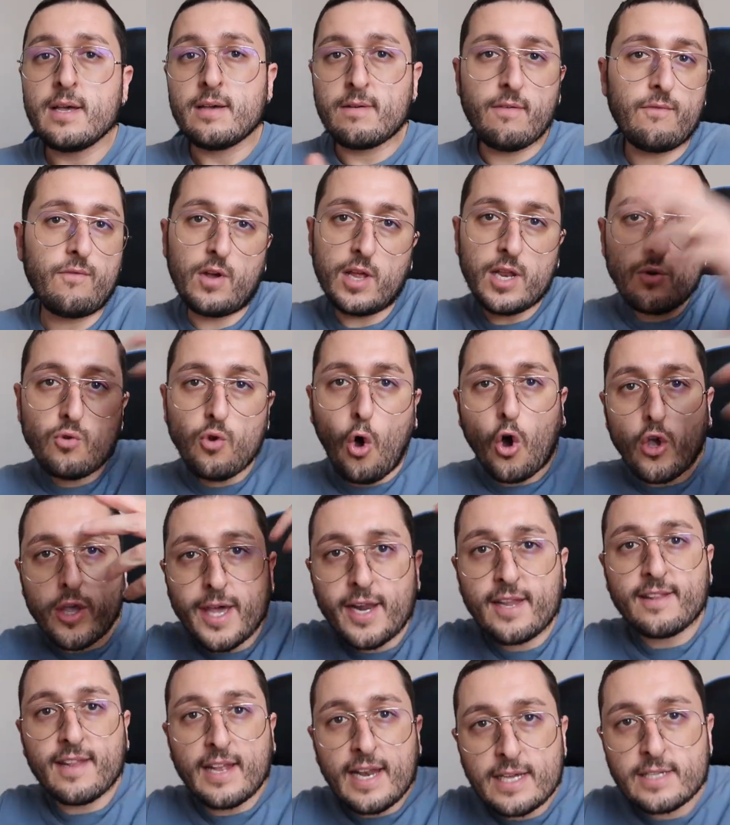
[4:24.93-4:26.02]
eh, il
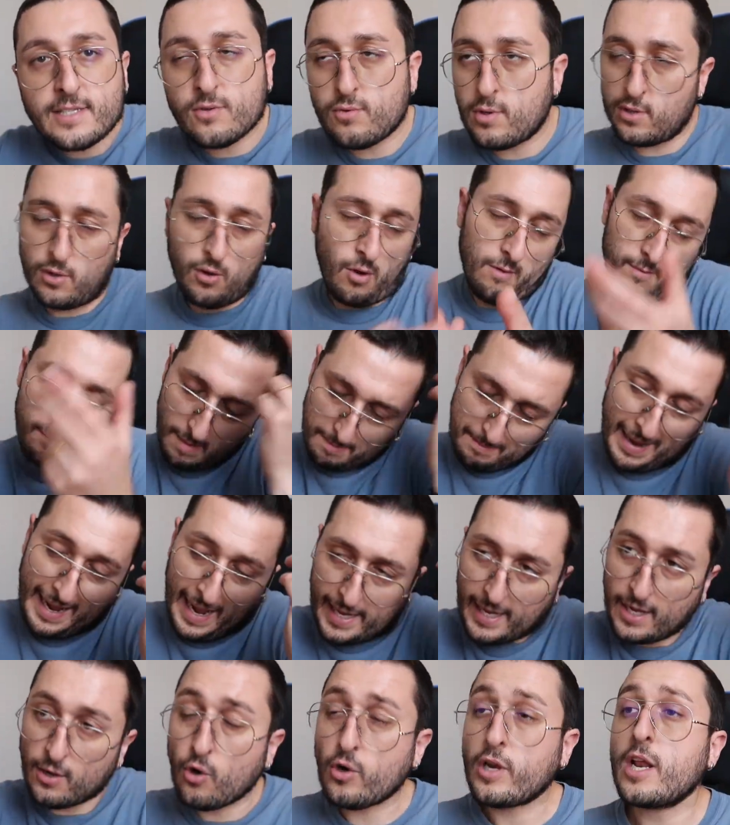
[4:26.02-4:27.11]
Neuer della situazione, no
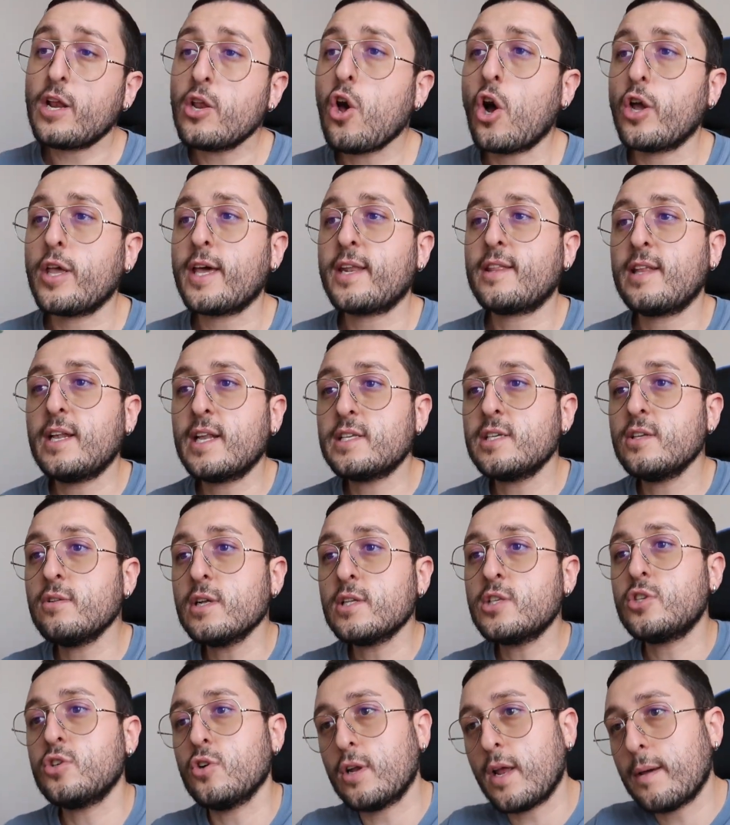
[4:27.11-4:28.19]
magari non il Neuer della
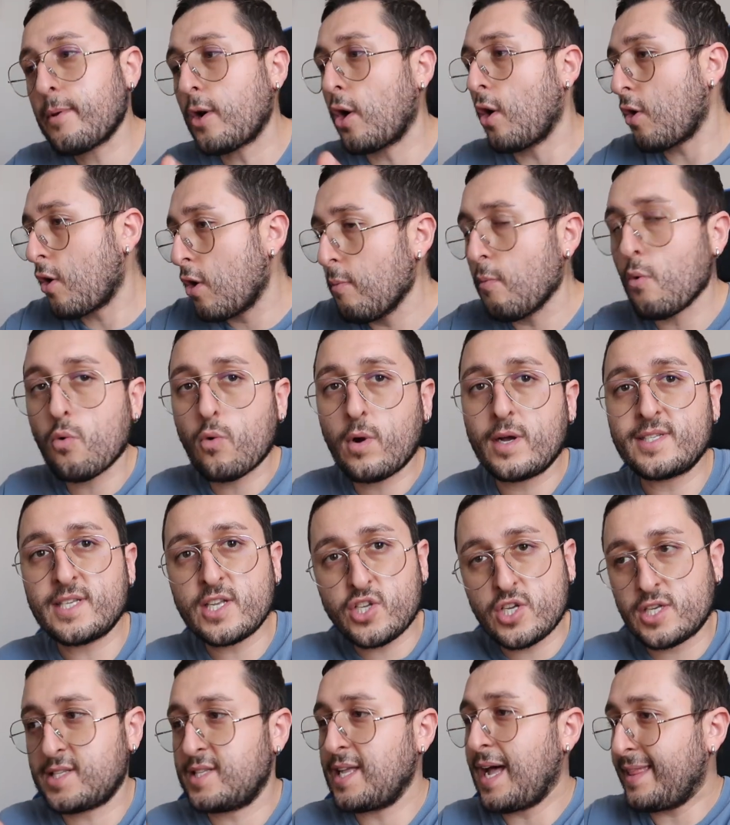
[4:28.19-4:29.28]
situazione però comunque se
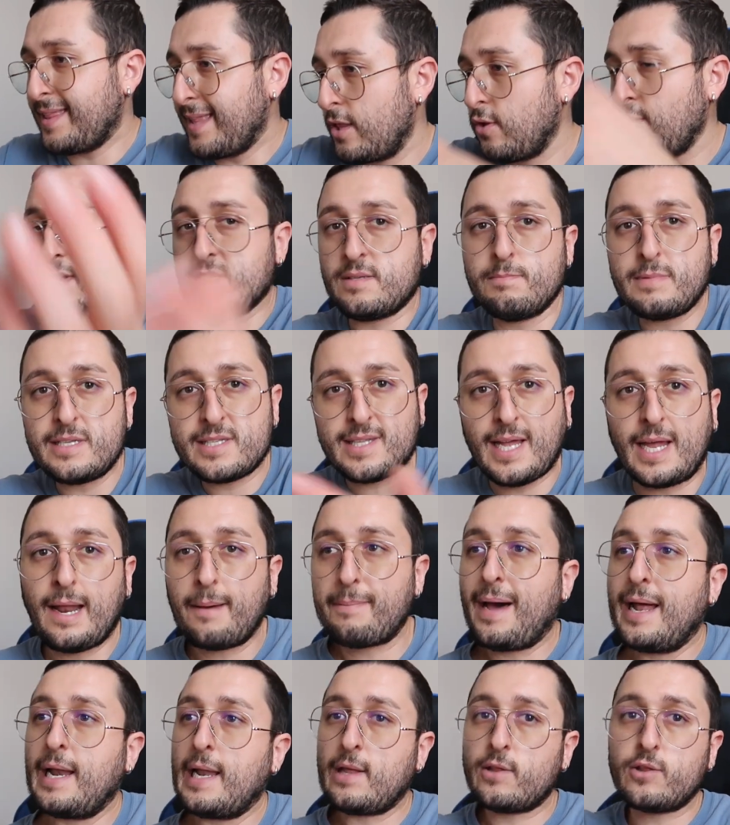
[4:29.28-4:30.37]
c'è stata dove mi sta
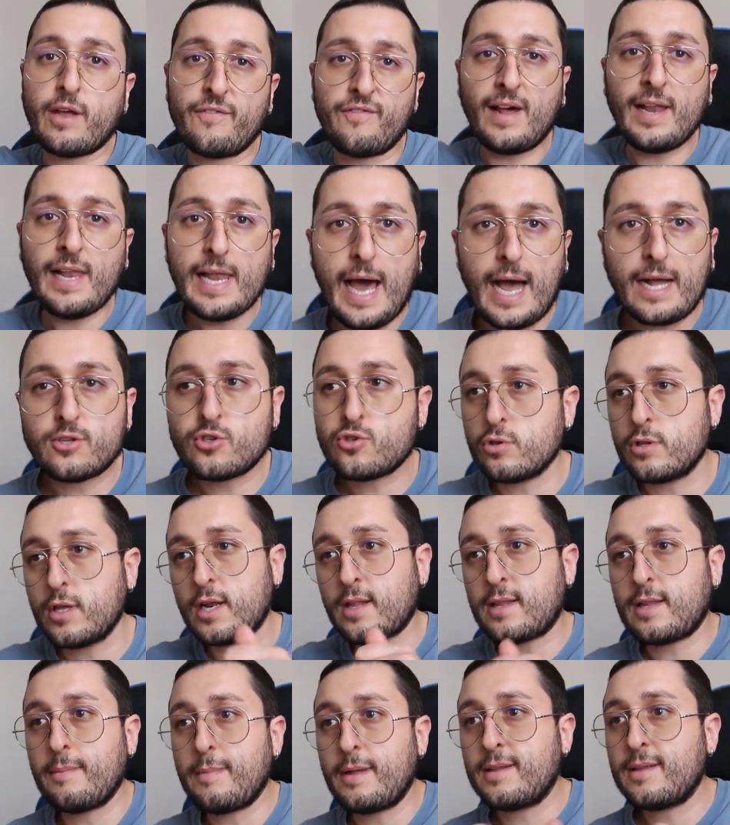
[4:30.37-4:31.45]
la palla da far lancio
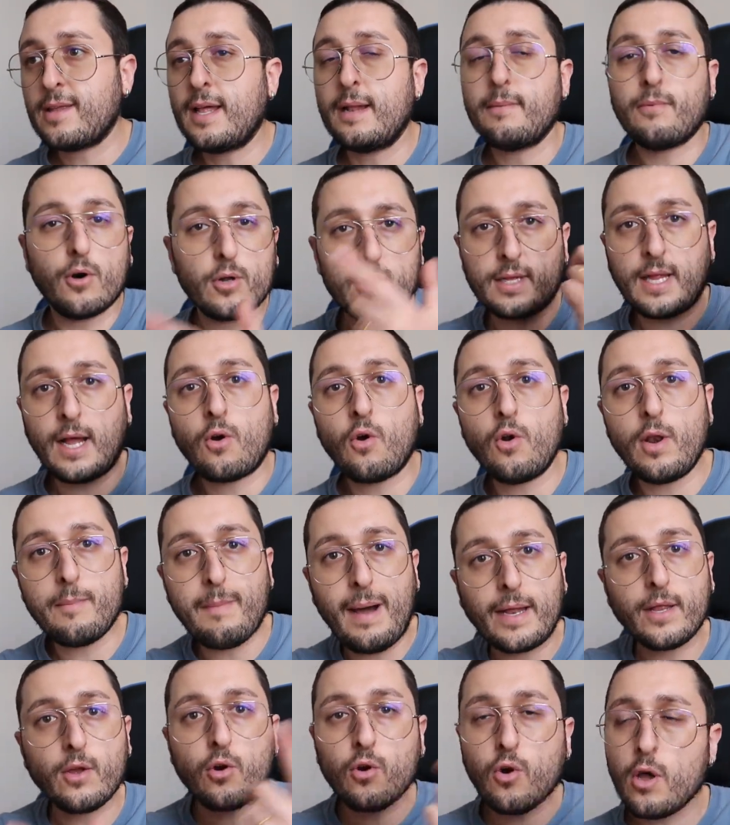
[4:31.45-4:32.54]
direttamente dalla porta con le
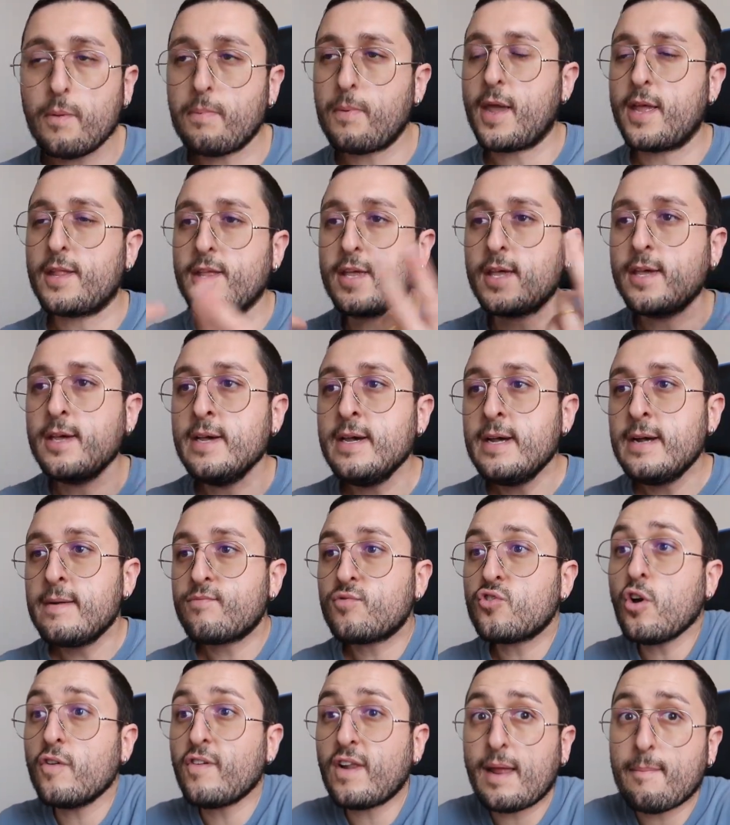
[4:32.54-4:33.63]
mani o coi piedi
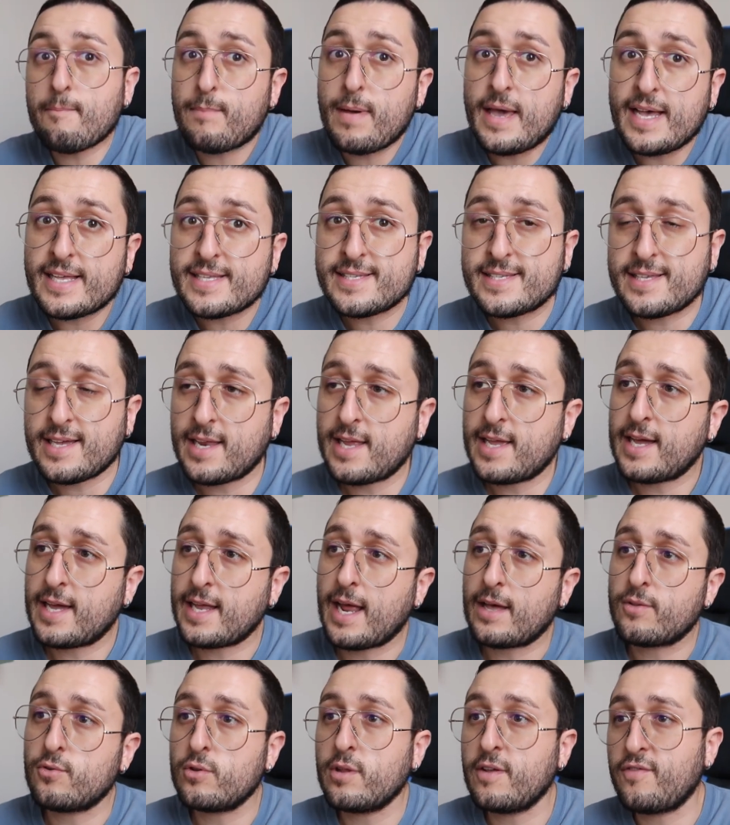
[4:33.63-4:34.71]
dovrebbe essere in
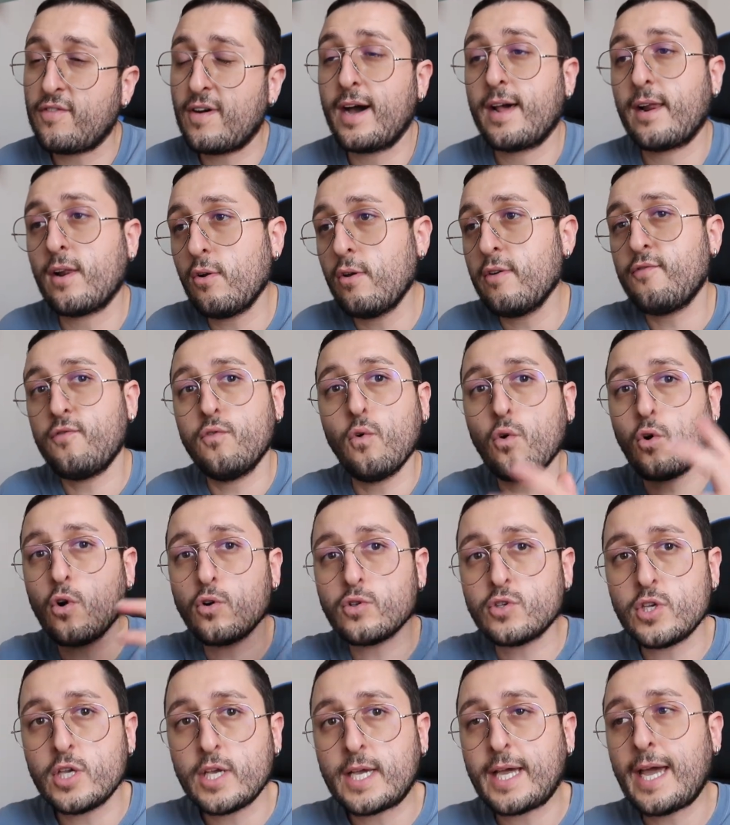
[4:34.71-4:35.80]
grado di farlo e fu
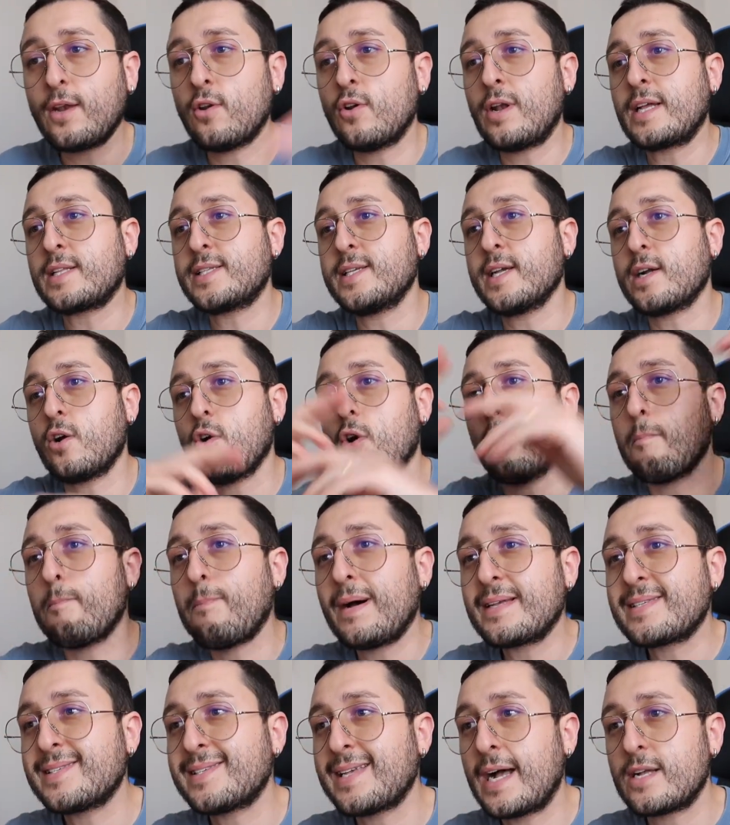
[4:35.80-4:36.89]
così che non azzeccò un
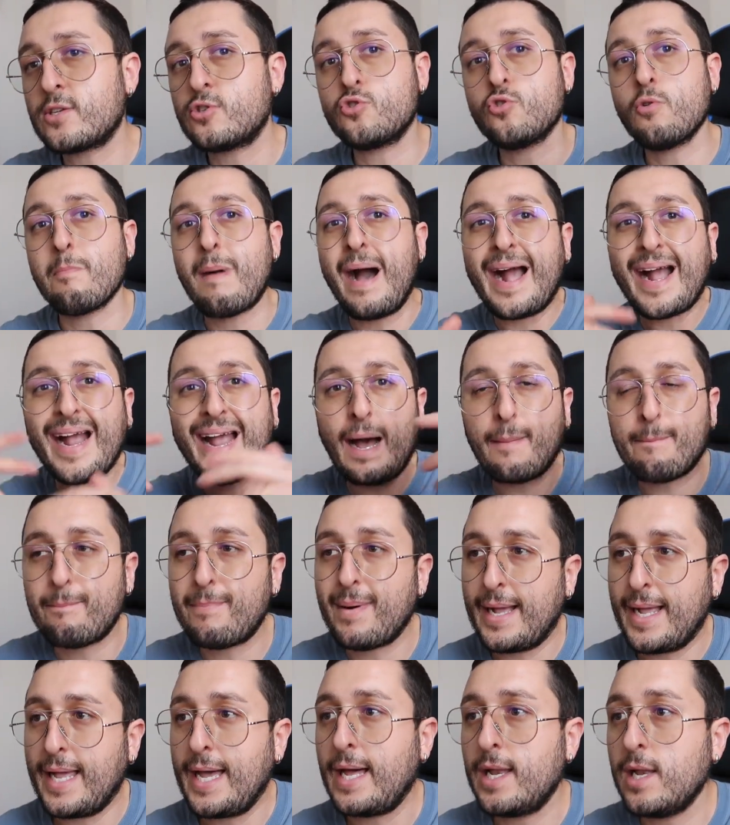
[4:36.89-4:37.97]
passaggio ma banca a
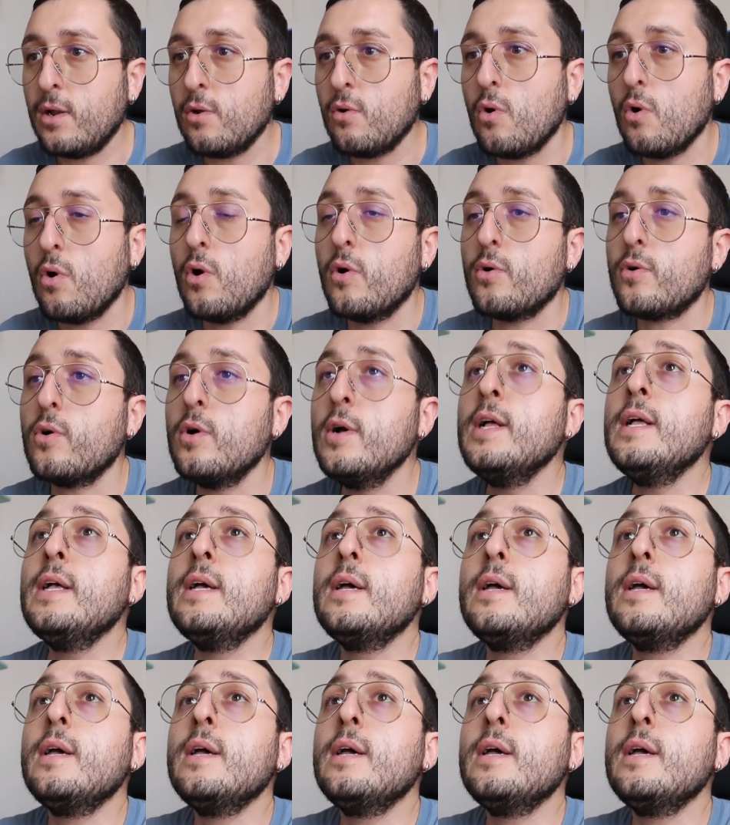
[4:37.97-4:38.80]
pagarlo oro.